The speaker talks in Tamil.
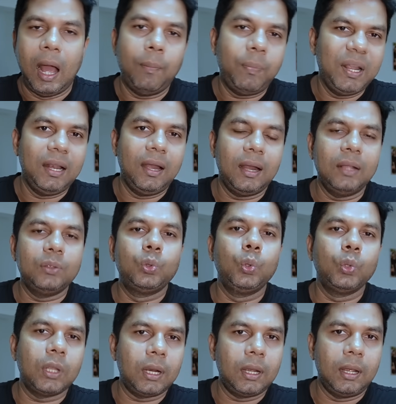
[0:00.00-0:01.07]
அப்படி இல்லைன்னா
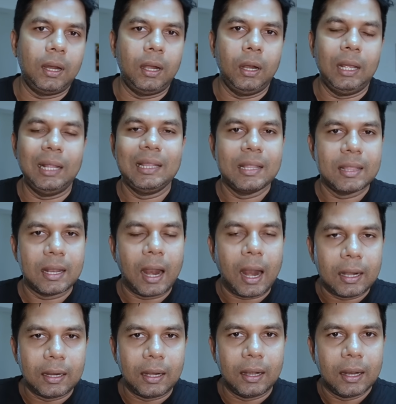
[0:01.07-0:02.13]
தூதரகங்கள் அந்தந்த
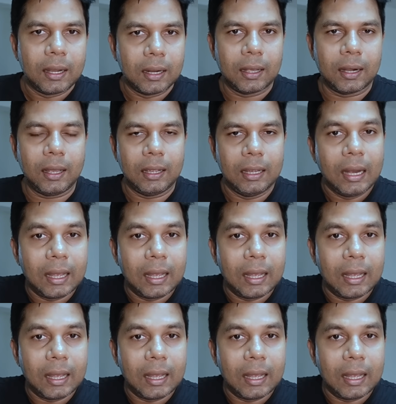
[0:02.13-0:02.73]
நாடுகளில் இருக்கிற